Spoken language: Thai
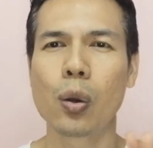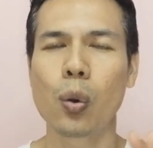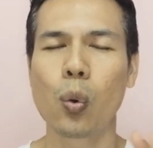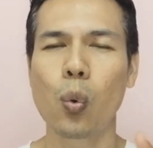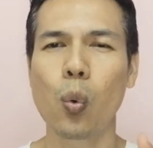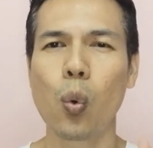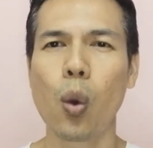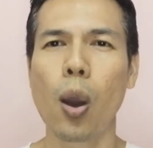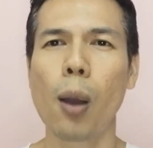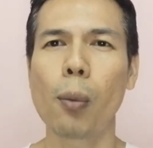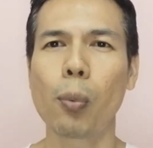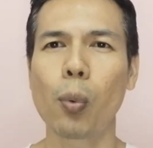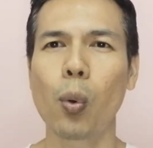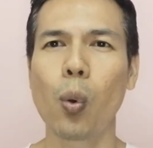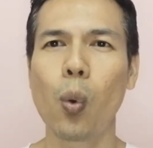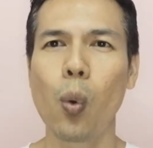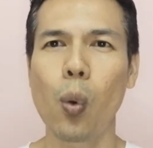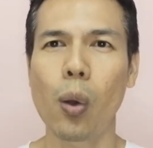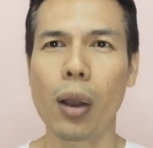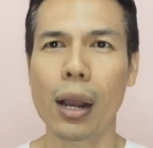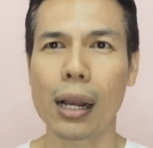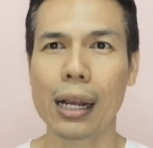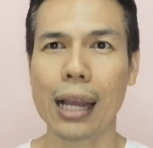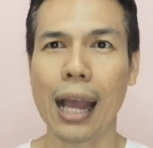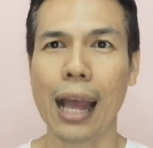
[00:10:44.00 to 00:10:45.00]
ควบคู่
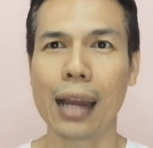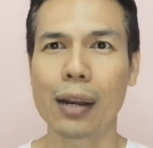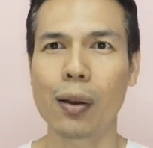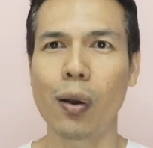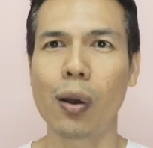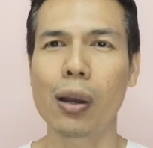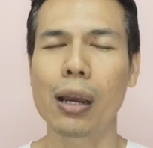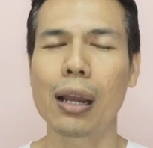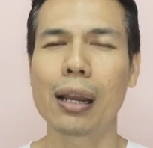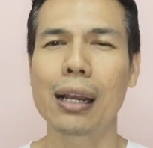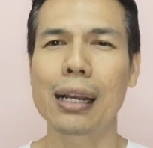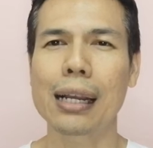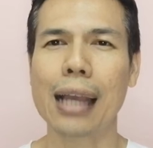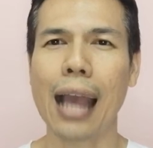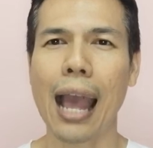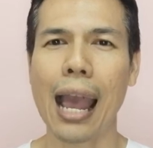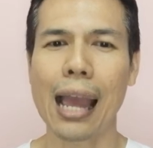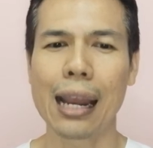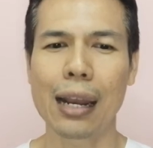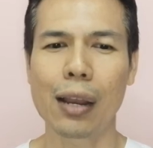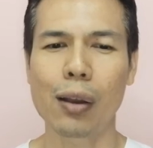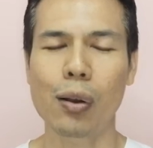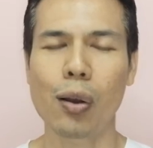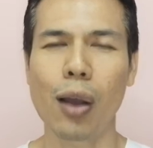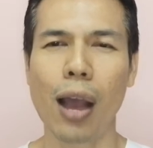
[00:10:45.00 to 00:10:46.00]
กับการออกกำลังกาย
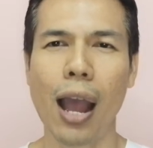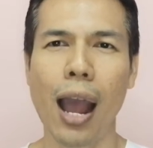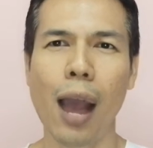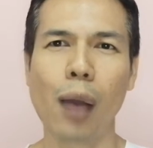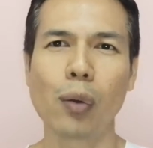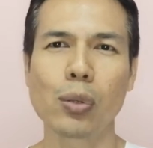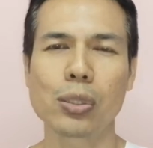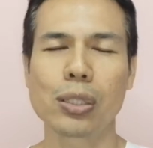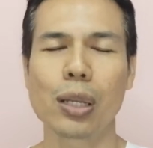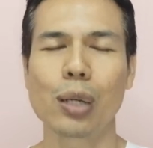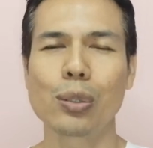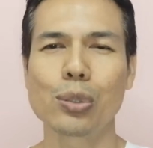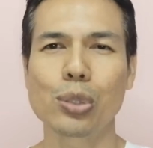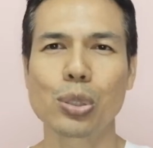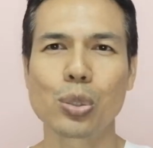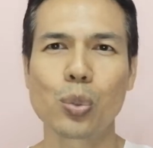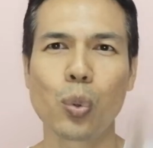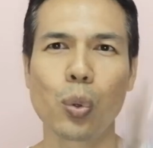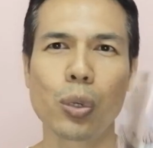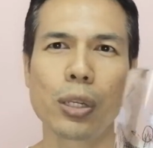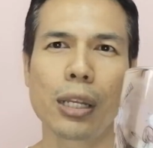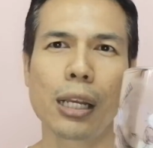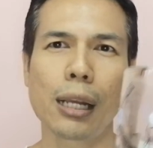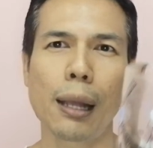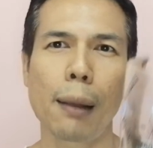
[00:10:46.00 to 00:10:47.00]
แล้วก็เอาเจ้าสู
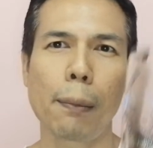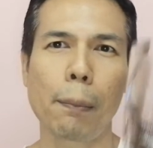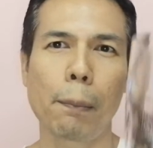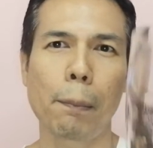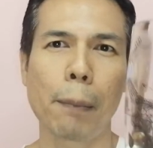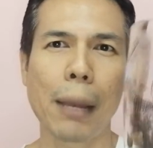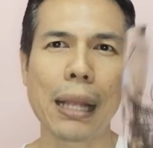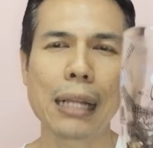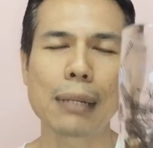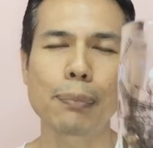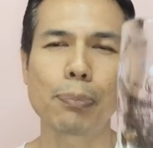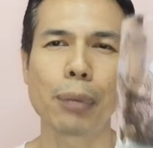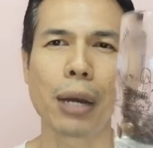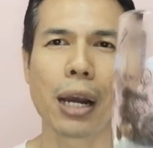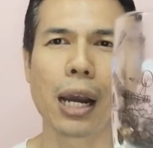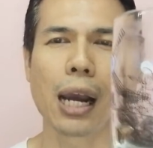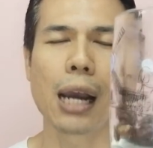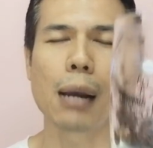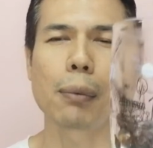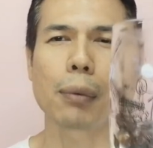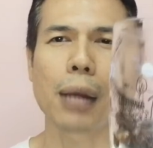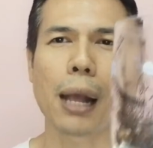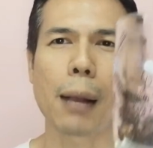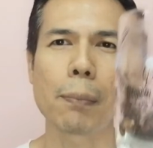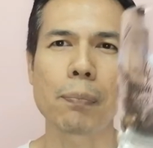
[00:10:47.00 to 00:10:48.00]
ตรนี่ครับไปเพิ่
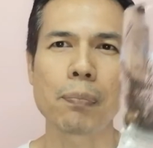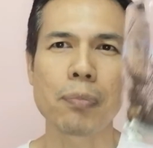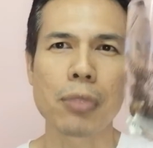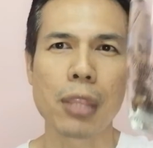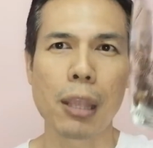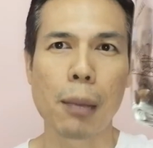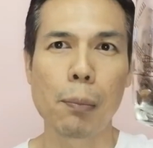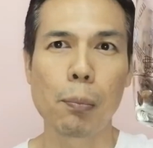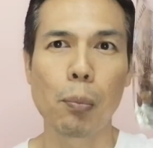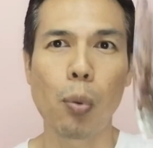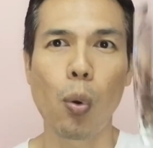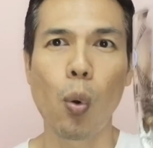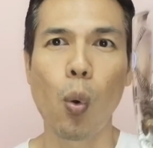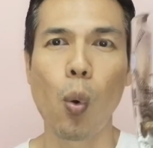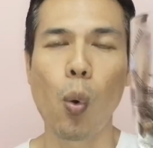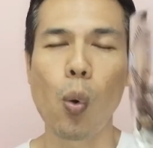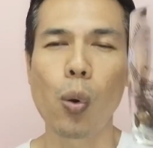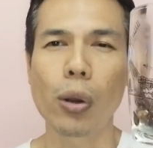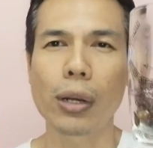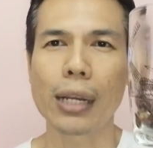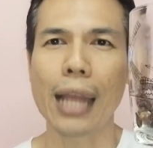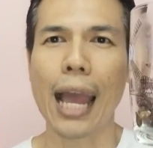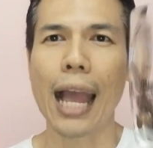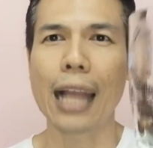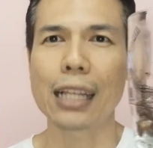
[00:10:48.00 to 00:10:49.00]
มครับพุง
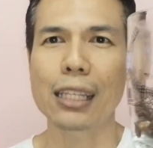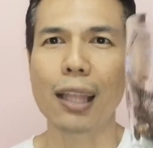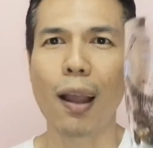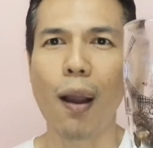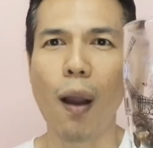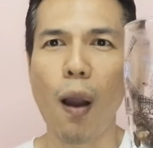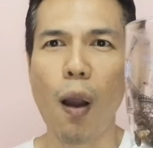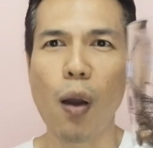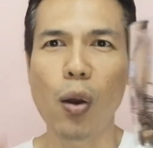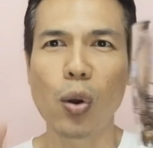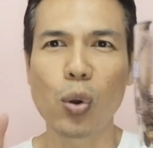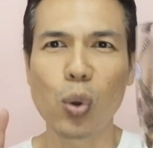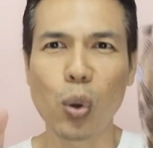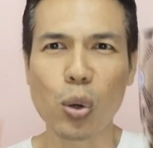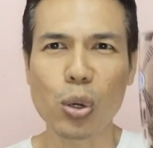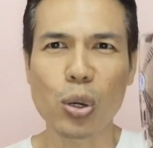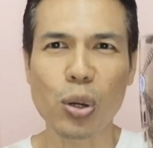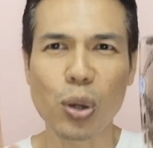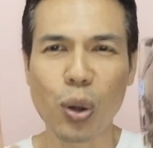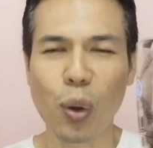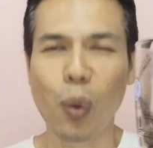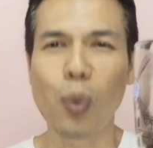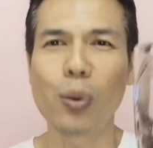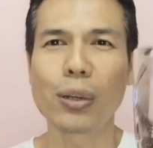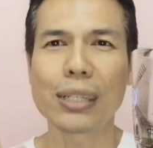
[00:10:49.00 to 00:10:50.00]
หน้าท้องลด
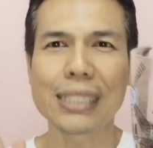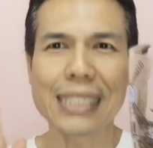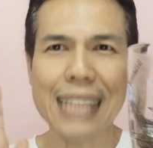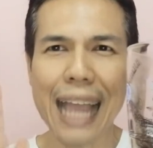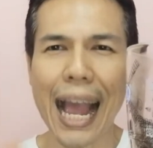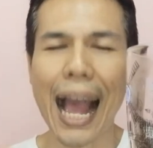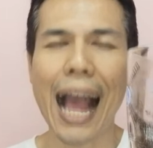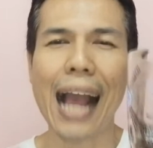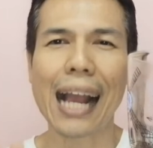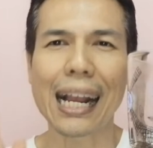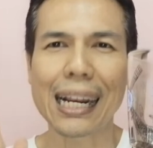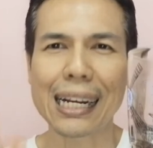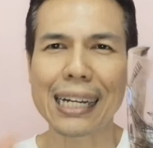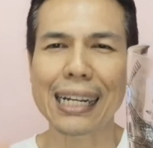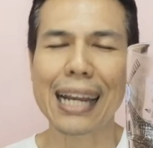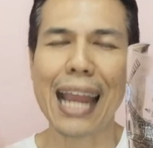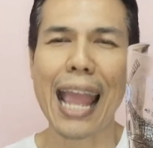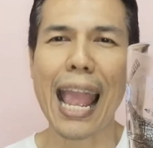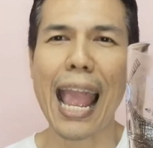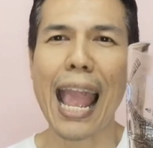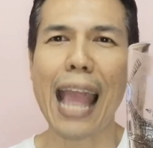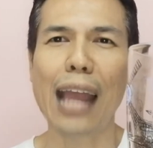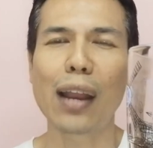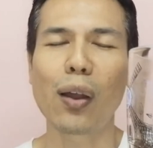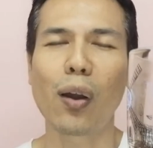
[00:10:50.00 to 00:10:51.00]
ลงอย่าง
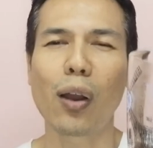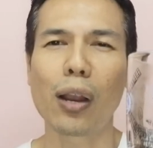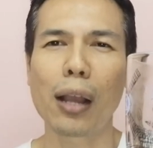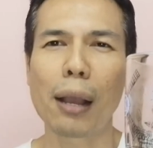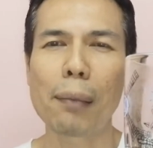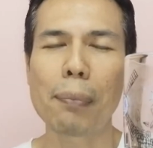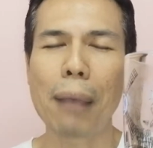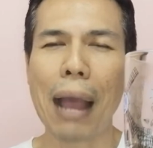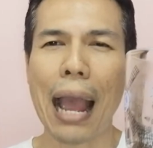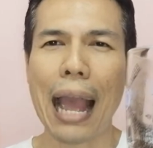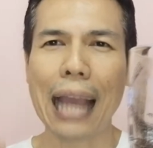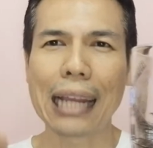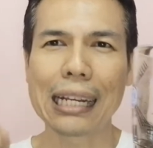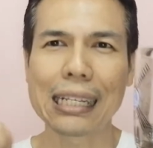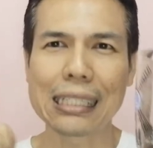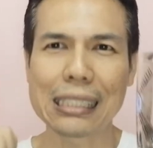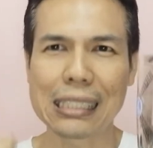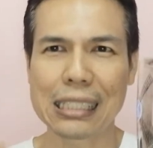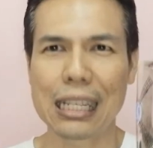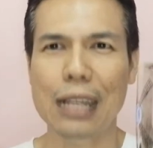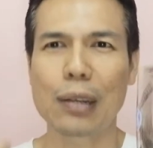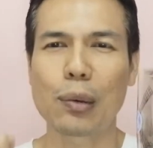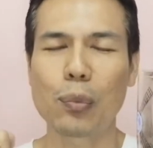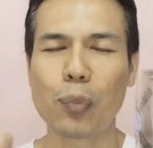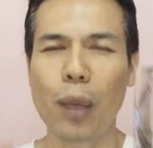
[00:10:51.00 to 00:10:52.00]
แน่นอนครับภายใน
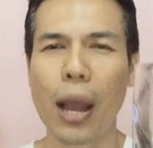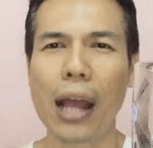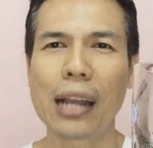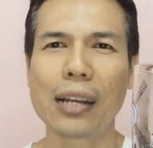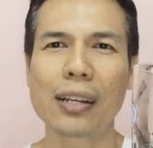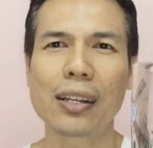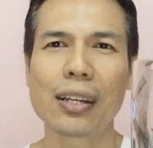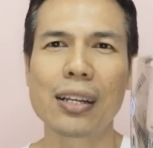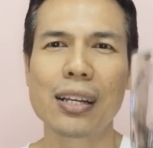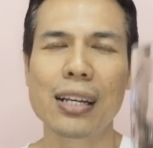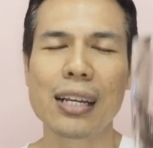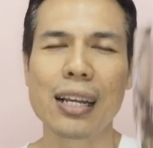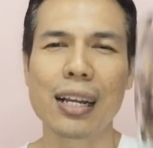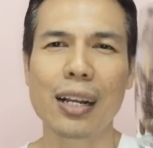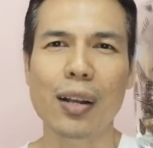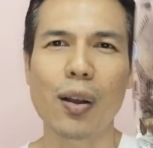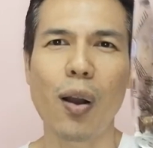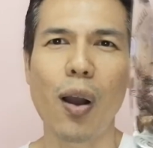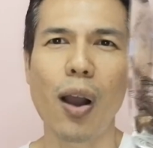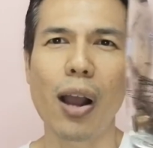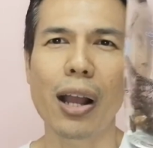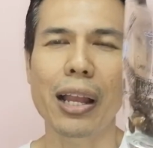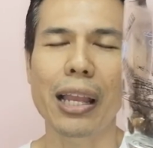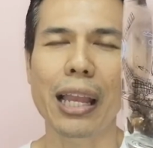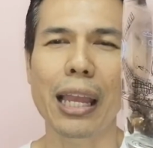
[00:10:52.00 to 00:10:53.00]
เจ็ดวัน
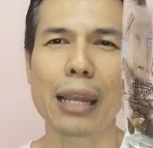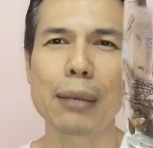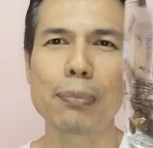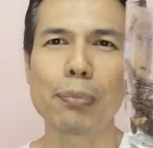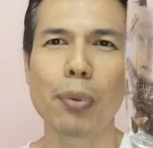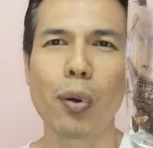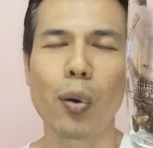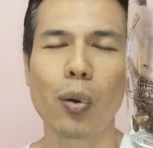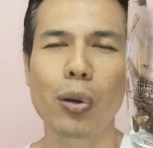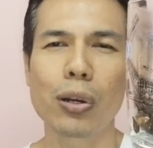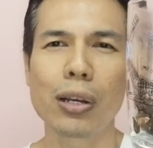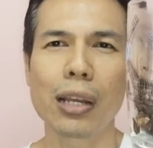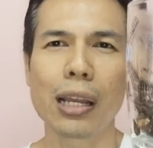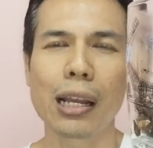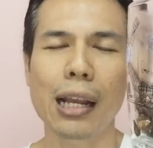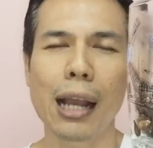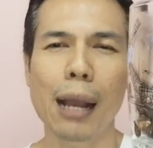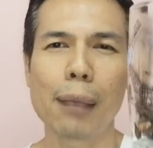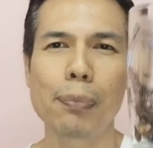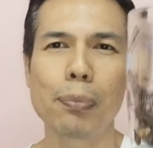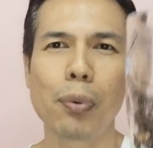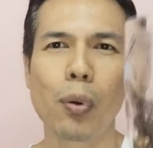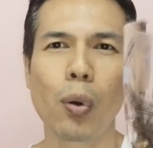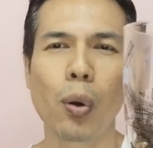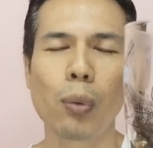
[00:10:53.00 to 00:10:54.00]
ก็เห็นผลเลยค
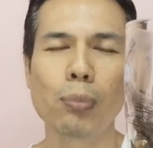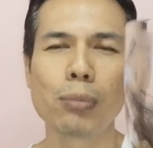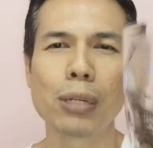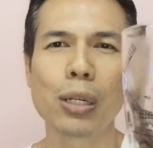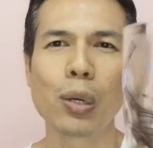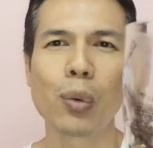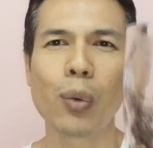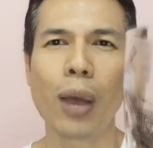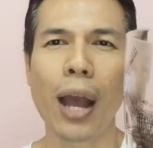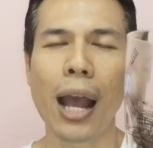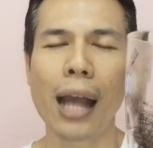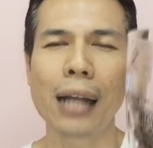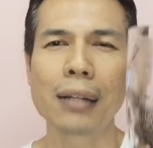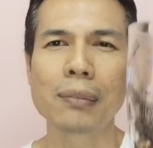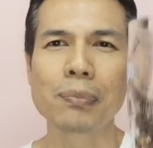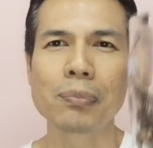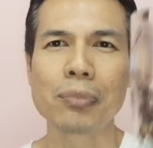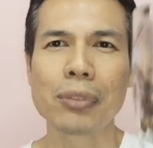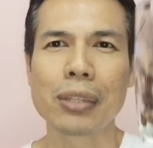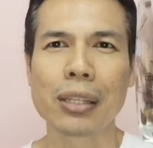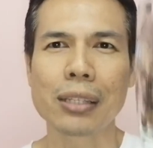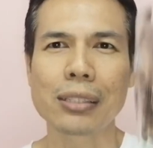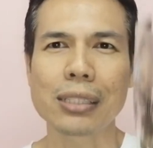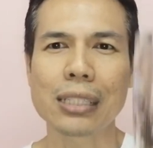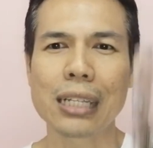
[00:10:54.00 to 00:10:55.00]
รับผมหรือว่า
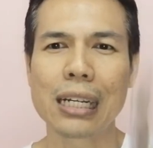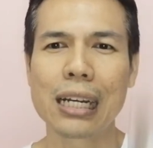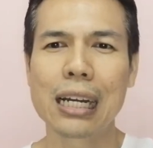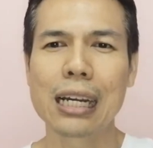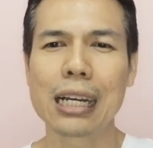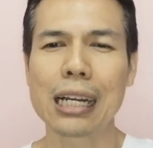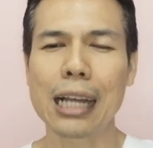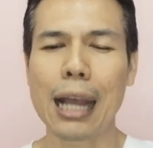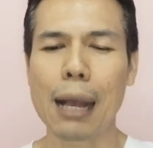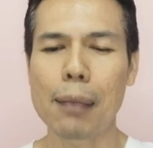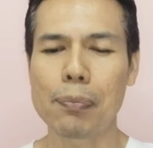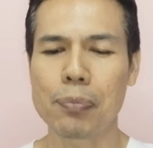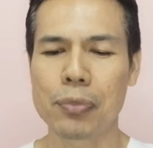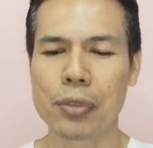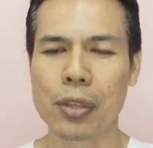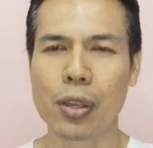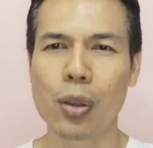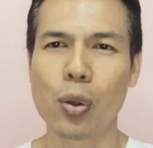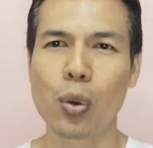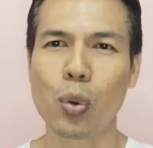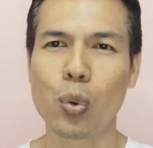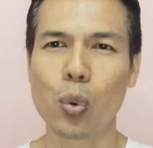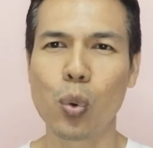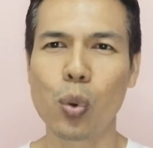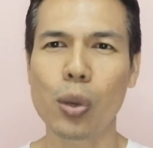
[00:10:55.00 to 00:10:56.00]
เซิร์ชครับ
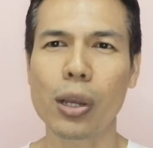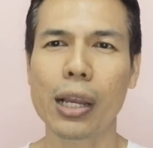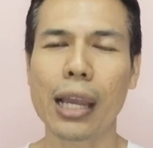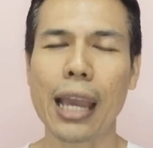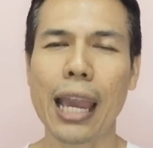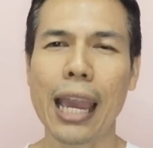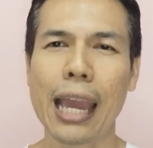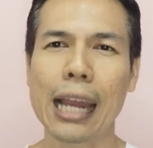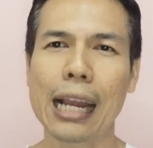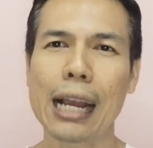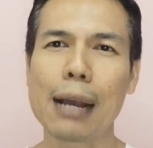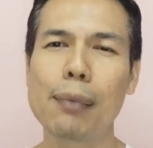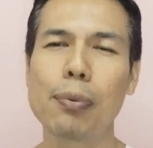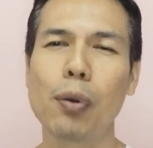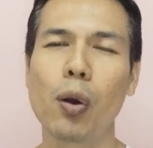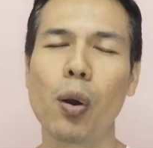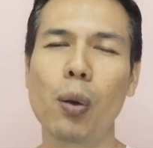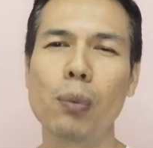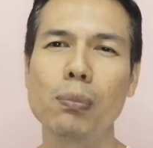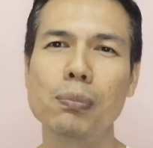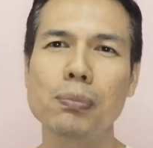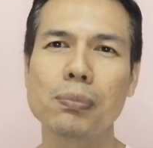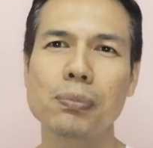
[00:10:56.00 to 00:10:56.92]
ลูกเกดครับผม